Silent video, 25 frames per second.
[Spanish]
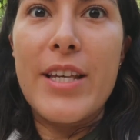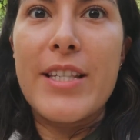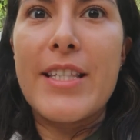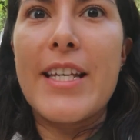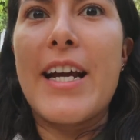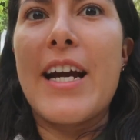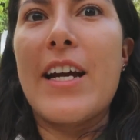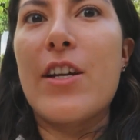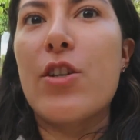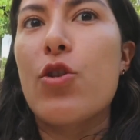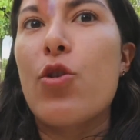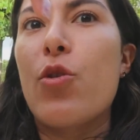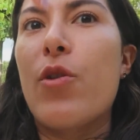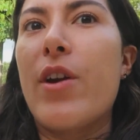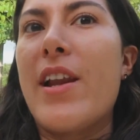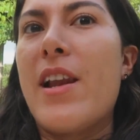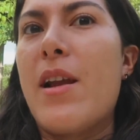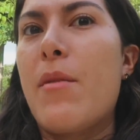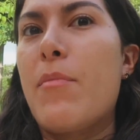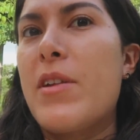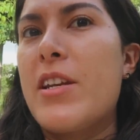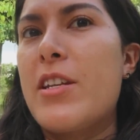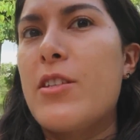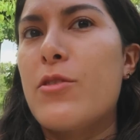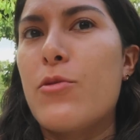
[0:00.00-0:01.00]
Ese cayó en
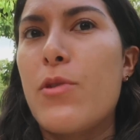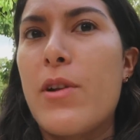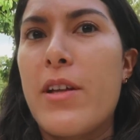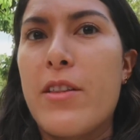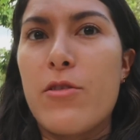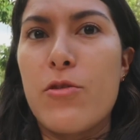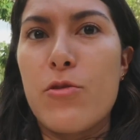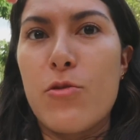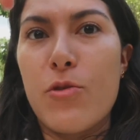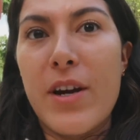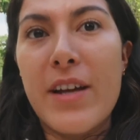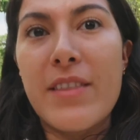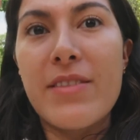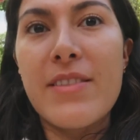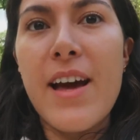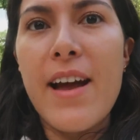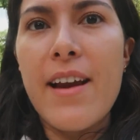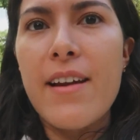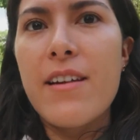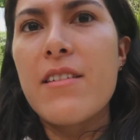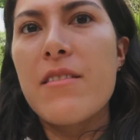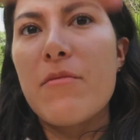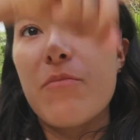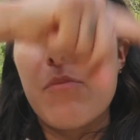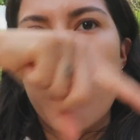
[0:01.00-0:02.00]
la península de
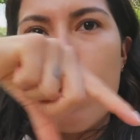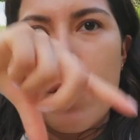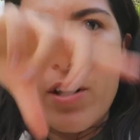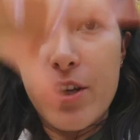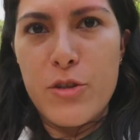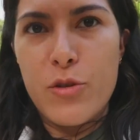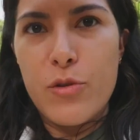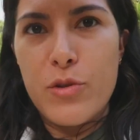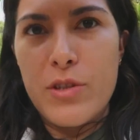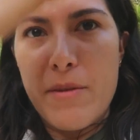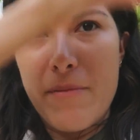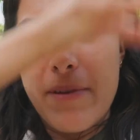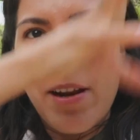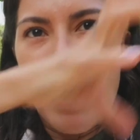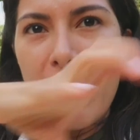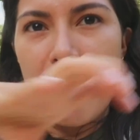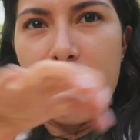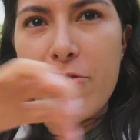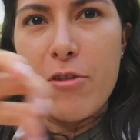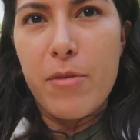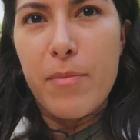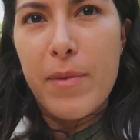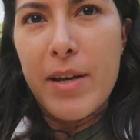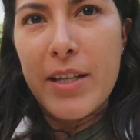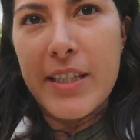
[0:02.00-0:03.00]
Yucatán, por eso se ve la
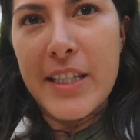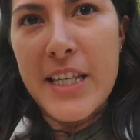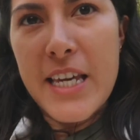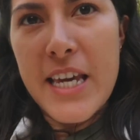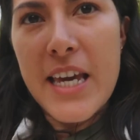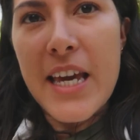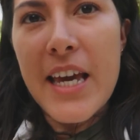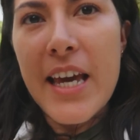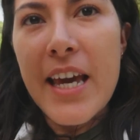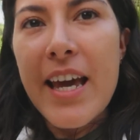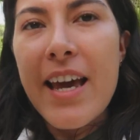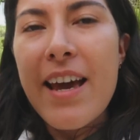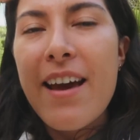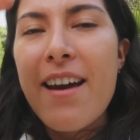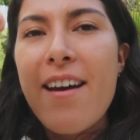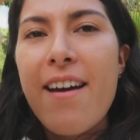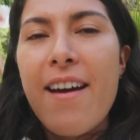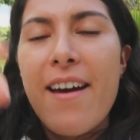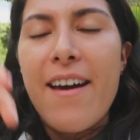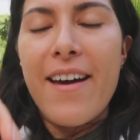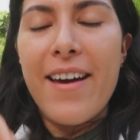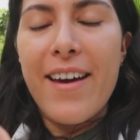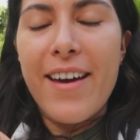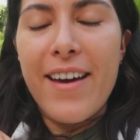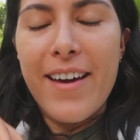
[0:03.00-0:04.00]
forma así,
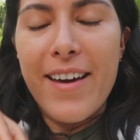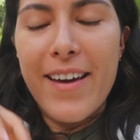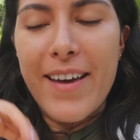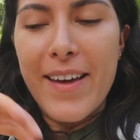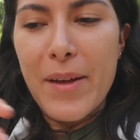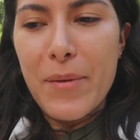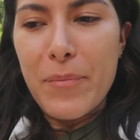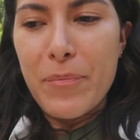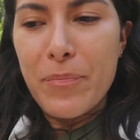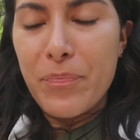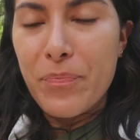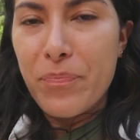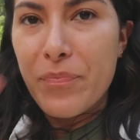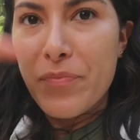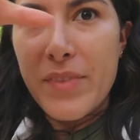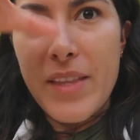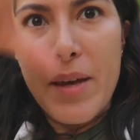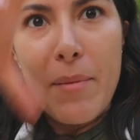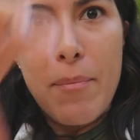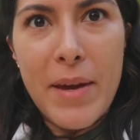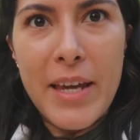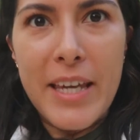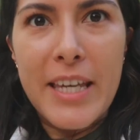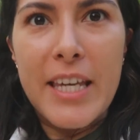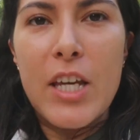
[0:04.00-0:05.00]
em,
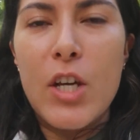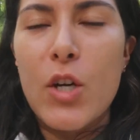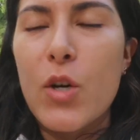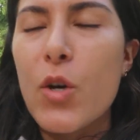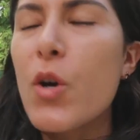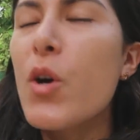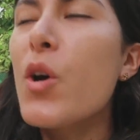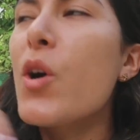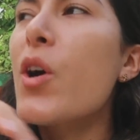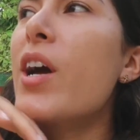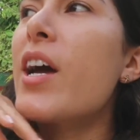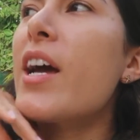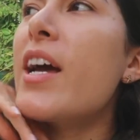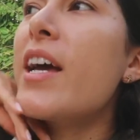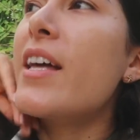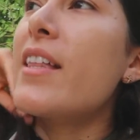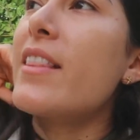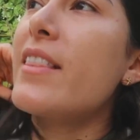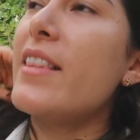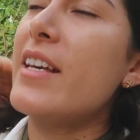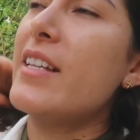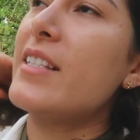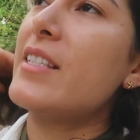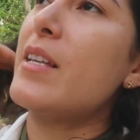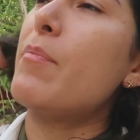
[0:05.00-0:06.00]
de México
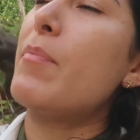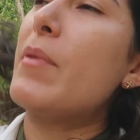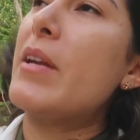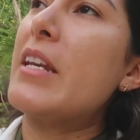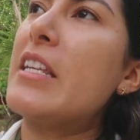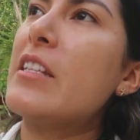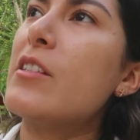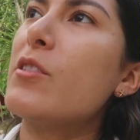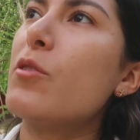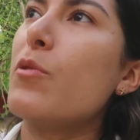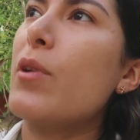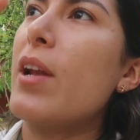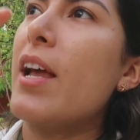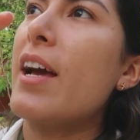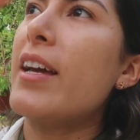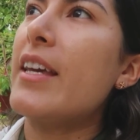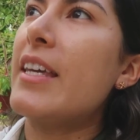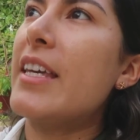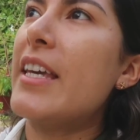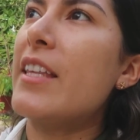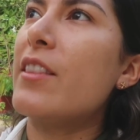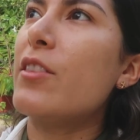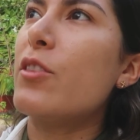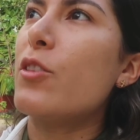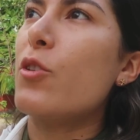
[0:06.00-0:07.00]
de esa península
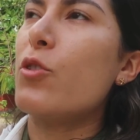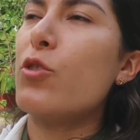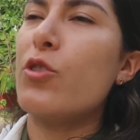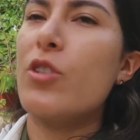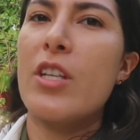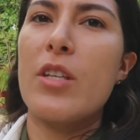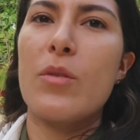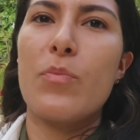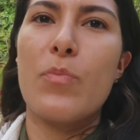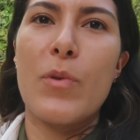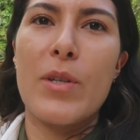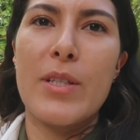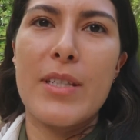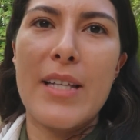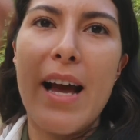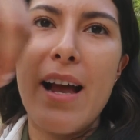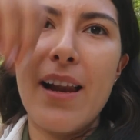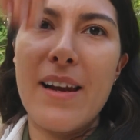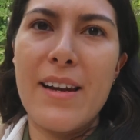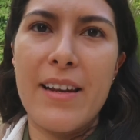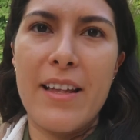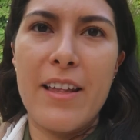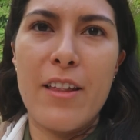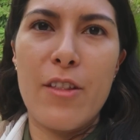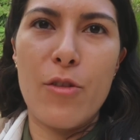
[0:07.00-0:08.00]
y entonces pues
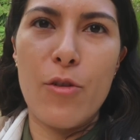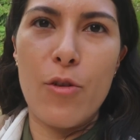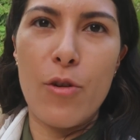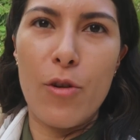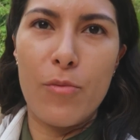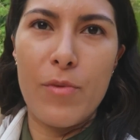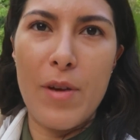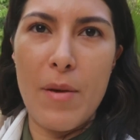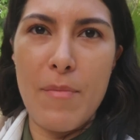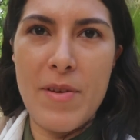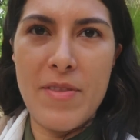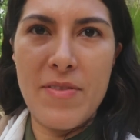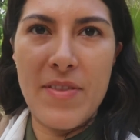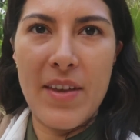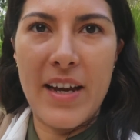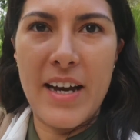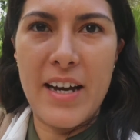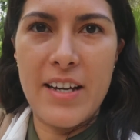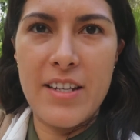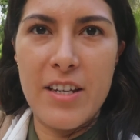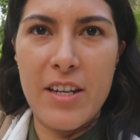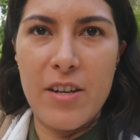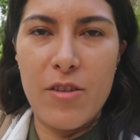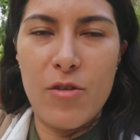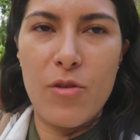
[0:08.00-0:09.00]
alrededor obviamente
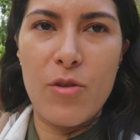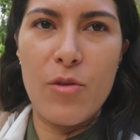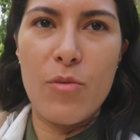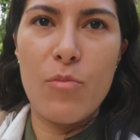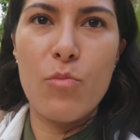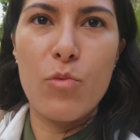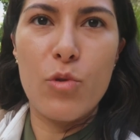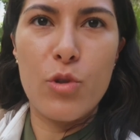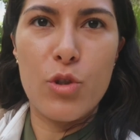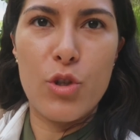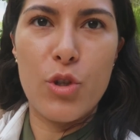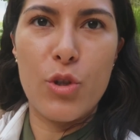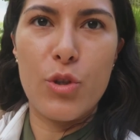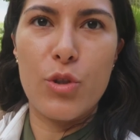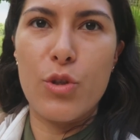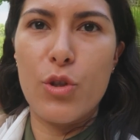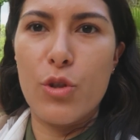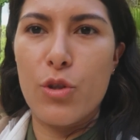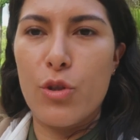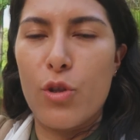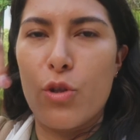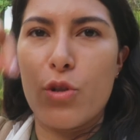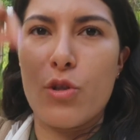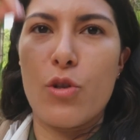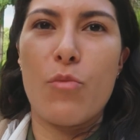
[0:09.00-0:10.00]
cayeron muchos
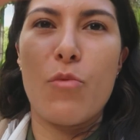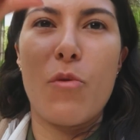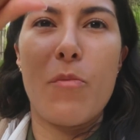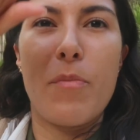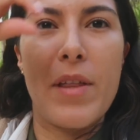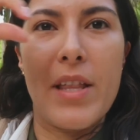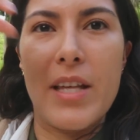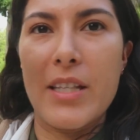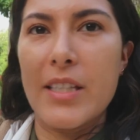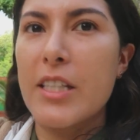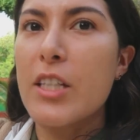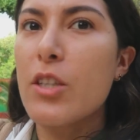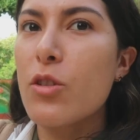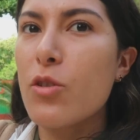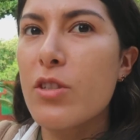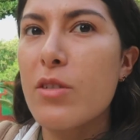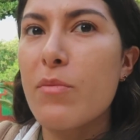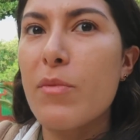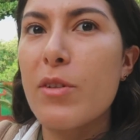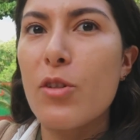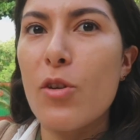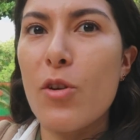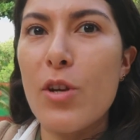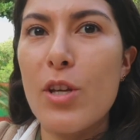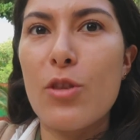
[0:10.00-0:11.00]
otros como pedacitos
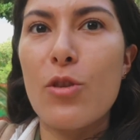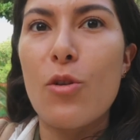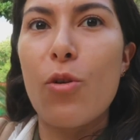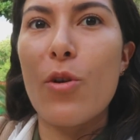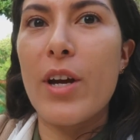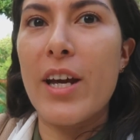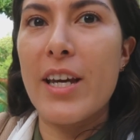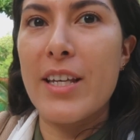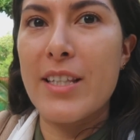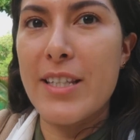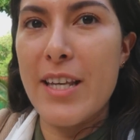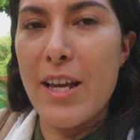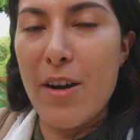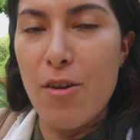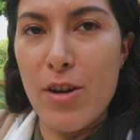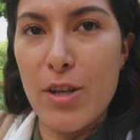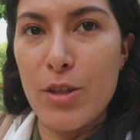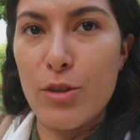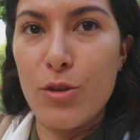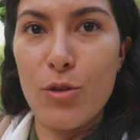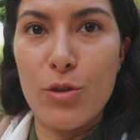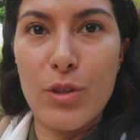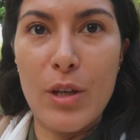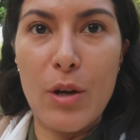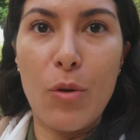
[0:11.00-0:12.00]
de meteorito que
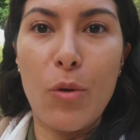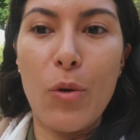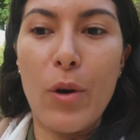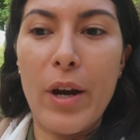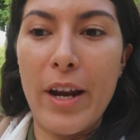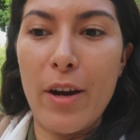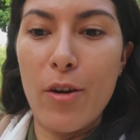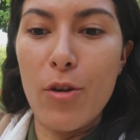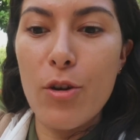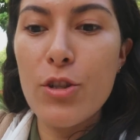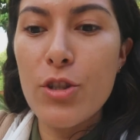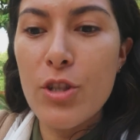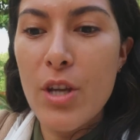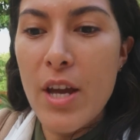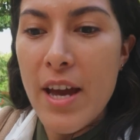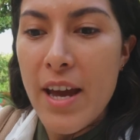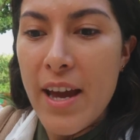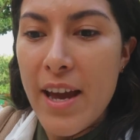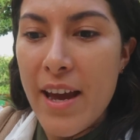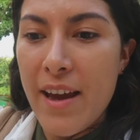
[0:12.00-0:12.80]
hicieron estos agujeros